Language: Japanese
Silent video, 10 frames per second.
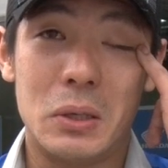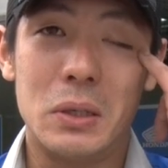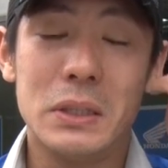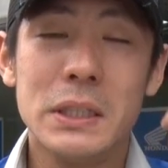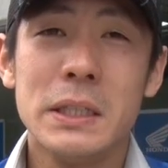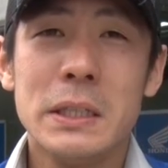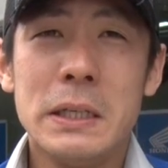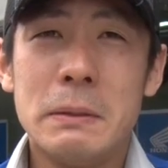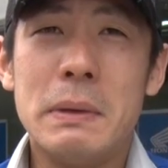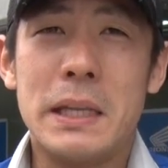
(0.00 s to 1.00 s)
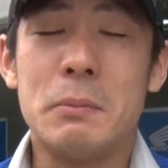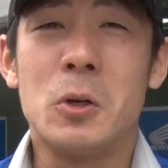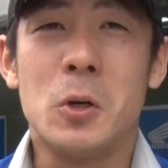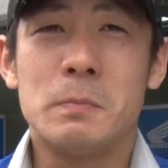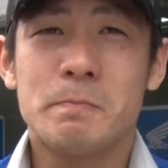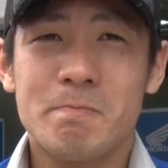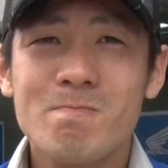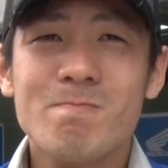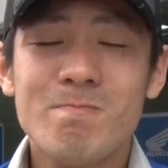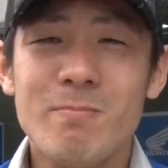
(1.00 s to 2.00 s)
ど、まあ、でも
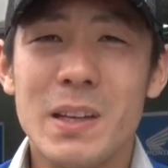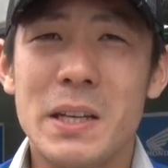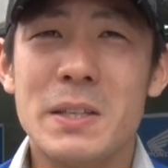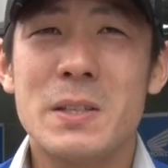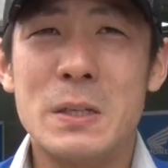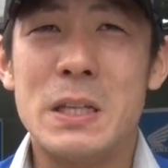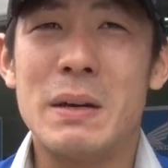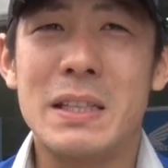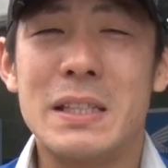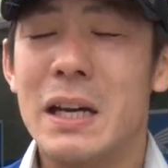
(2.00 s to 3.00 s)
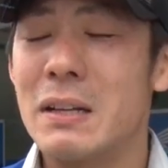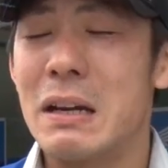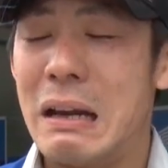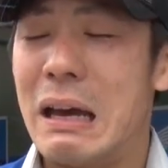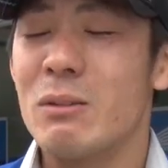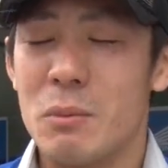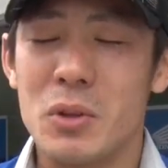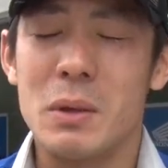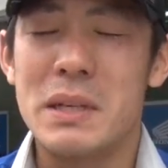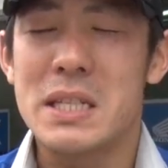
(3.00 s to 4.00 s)
レース2にはつながるかなと
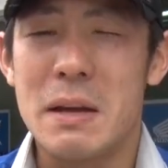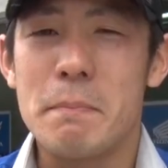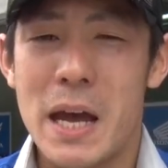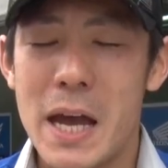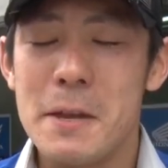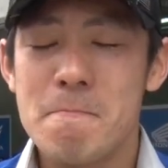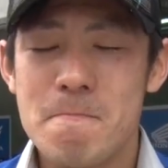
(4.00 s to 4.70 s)
思ってました、はい、